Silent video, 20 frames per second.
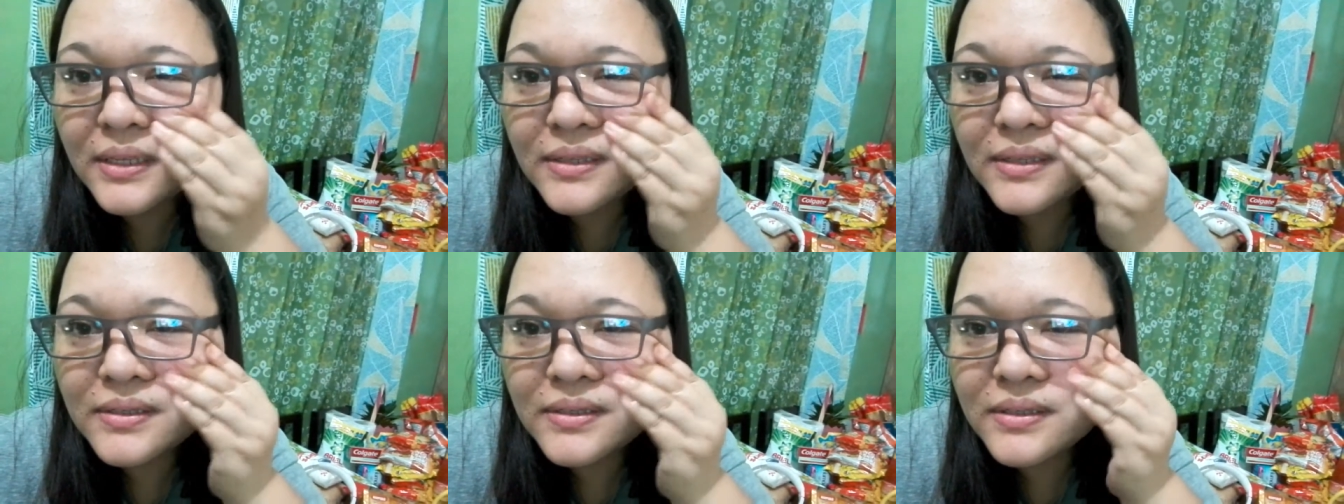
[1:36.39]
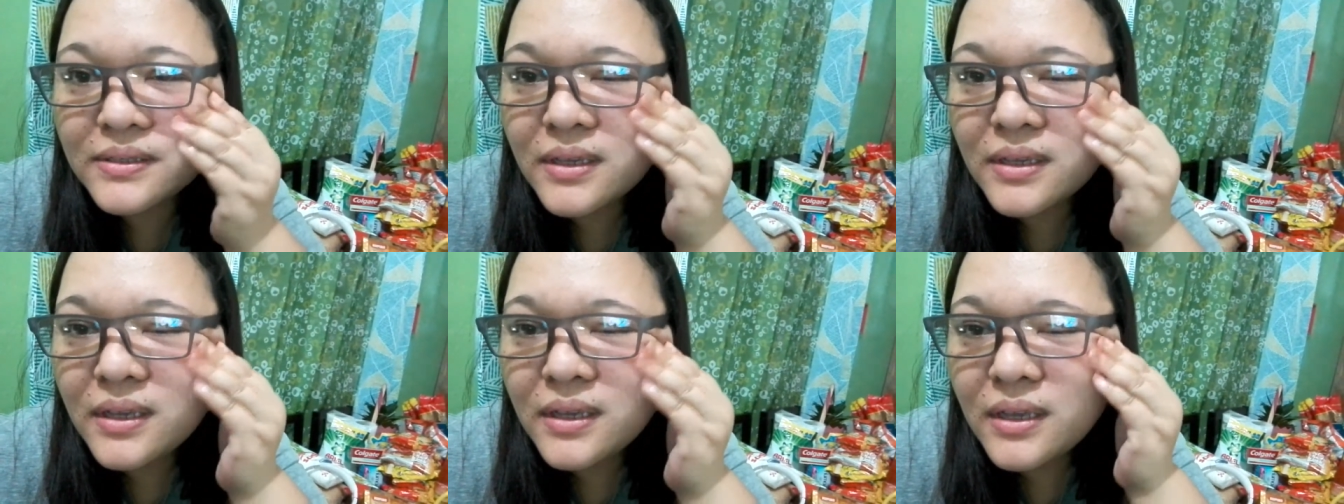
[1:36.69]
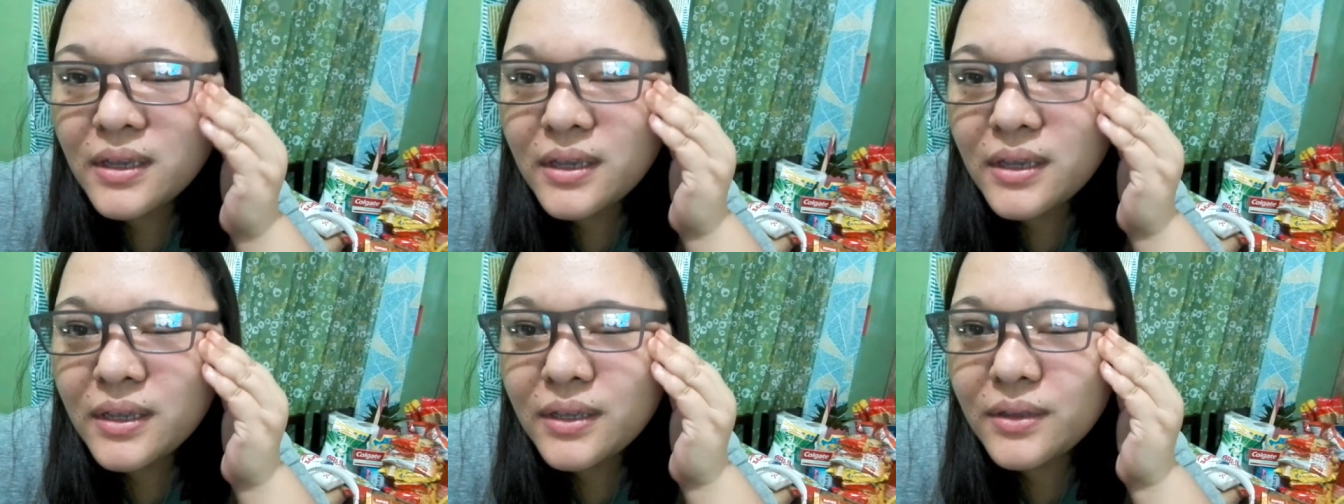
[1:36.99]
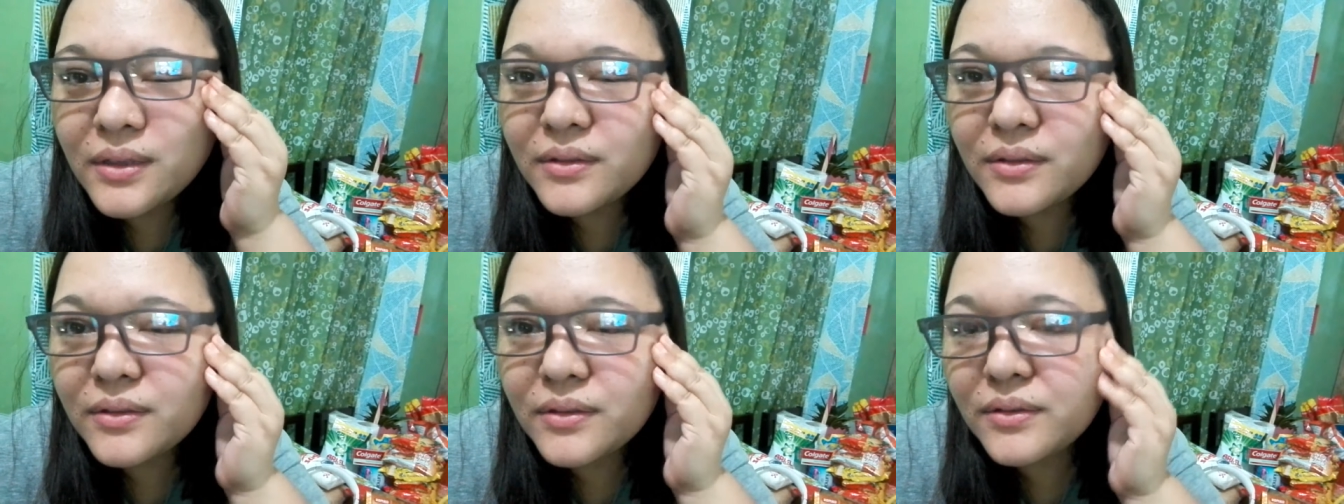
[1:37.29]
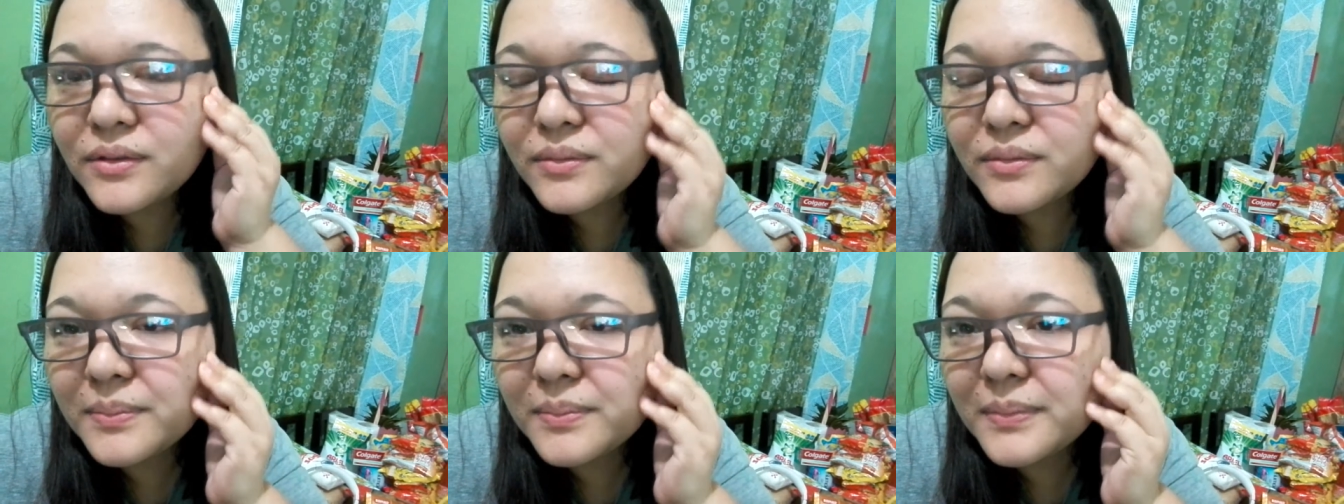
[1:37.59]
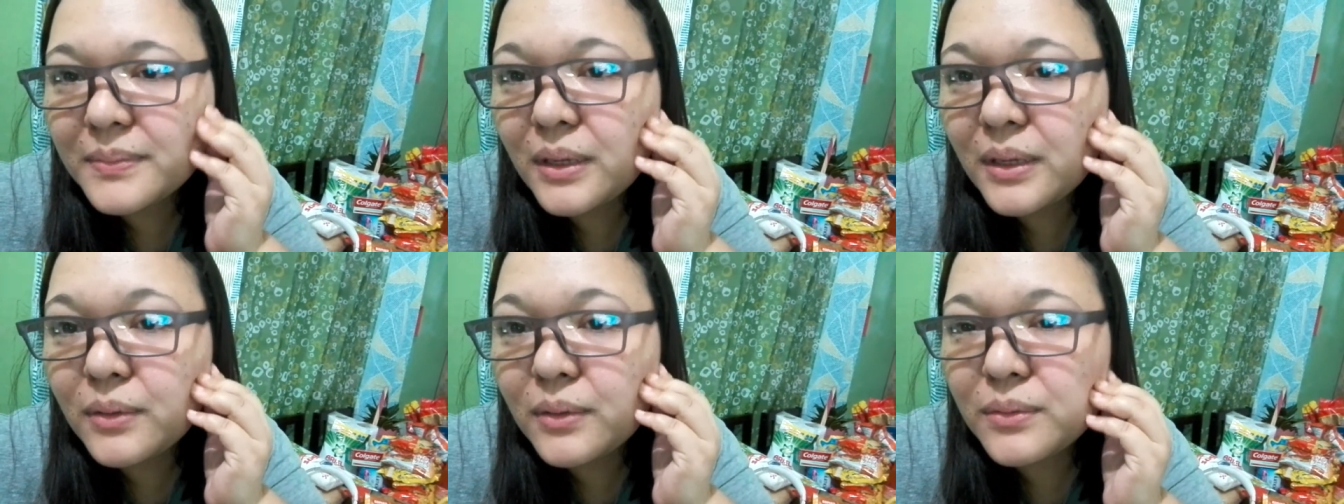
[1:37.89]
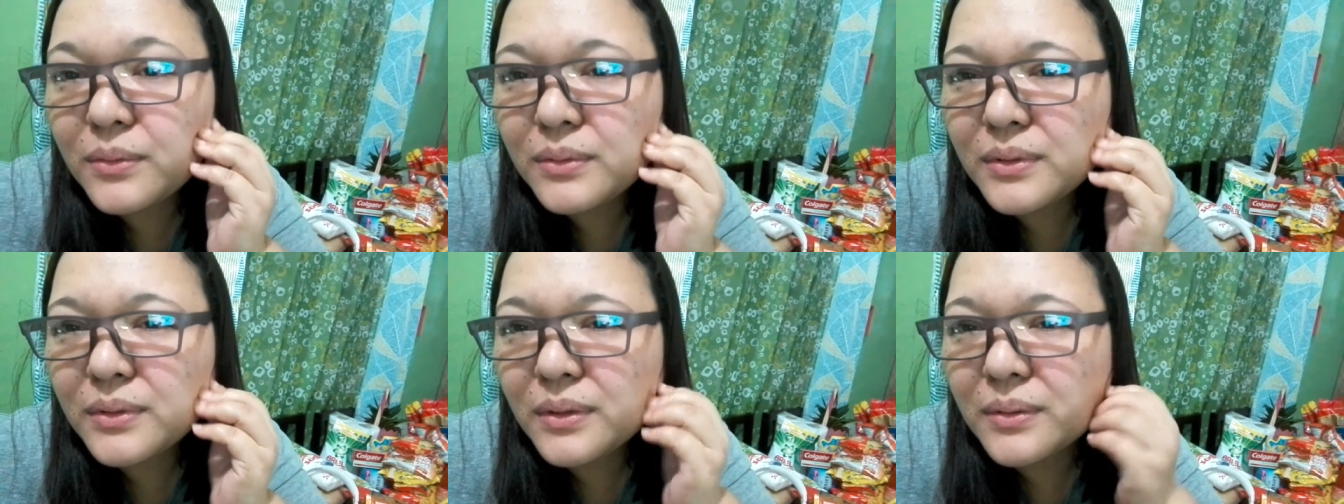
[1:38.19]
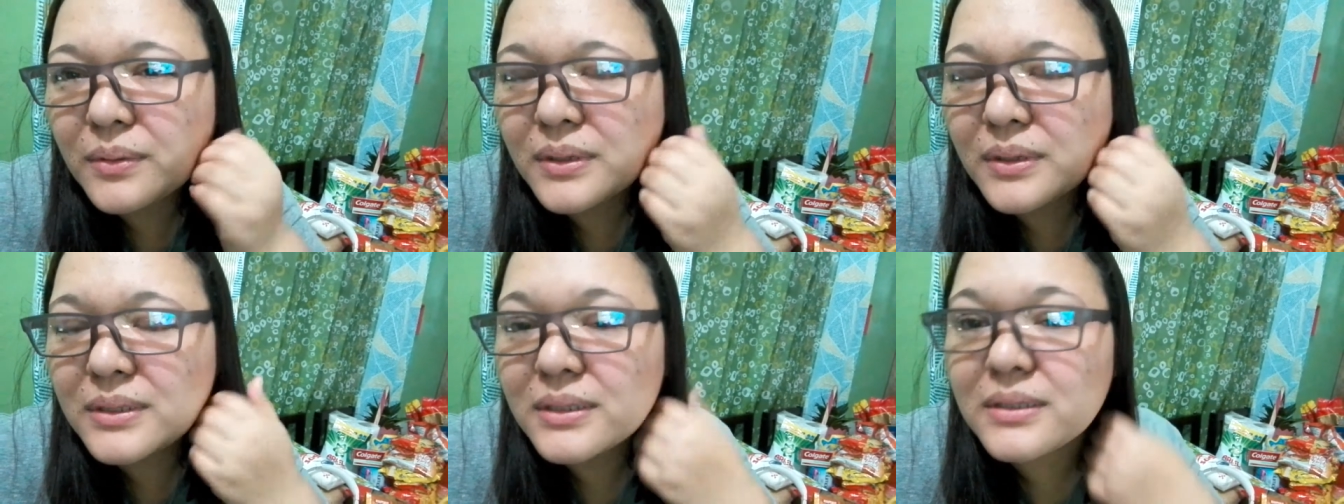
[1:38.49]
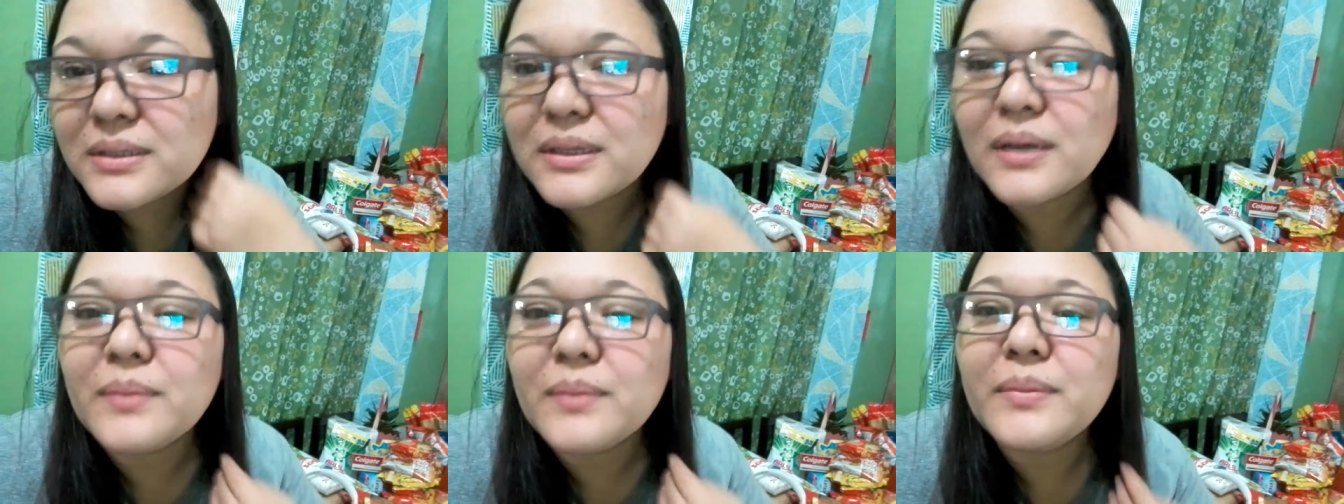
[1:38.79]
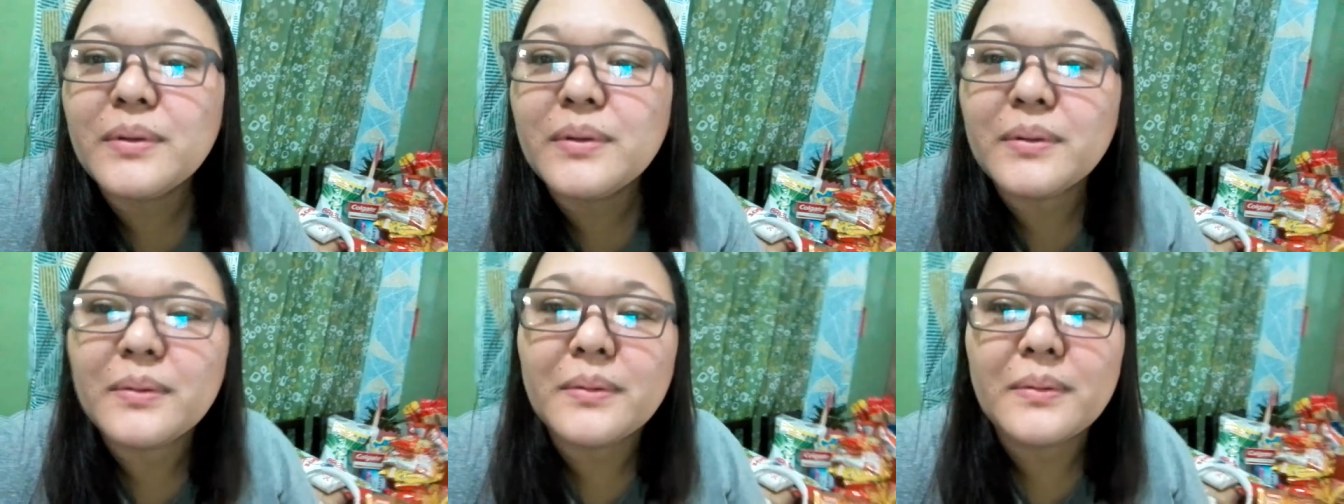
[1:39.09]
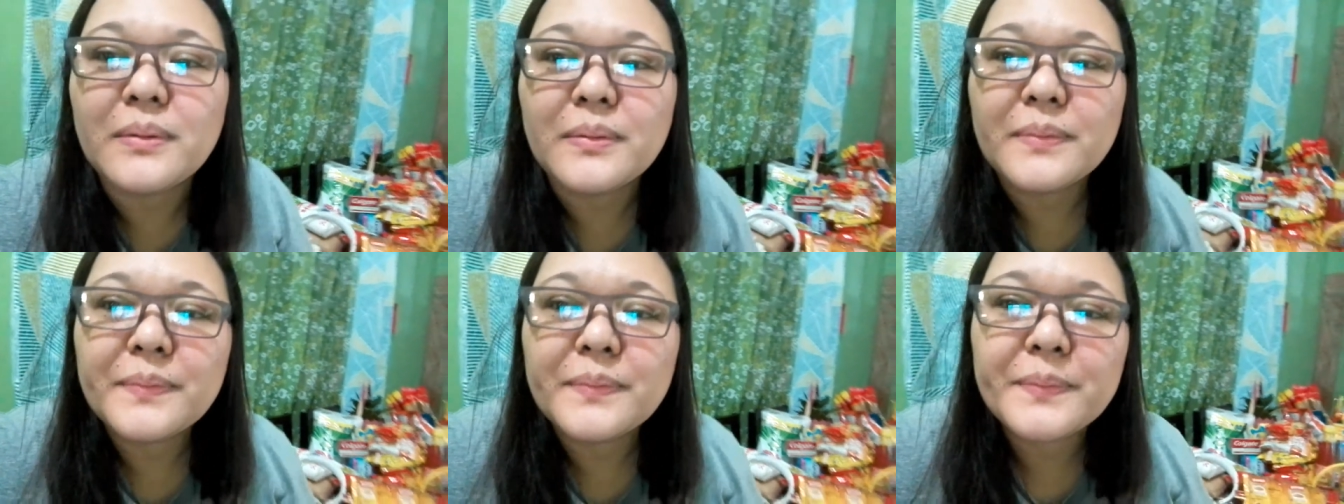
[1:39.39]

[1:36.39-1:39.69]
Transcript: Tapos, yun, yung nalungkot ako kasi sabi ko,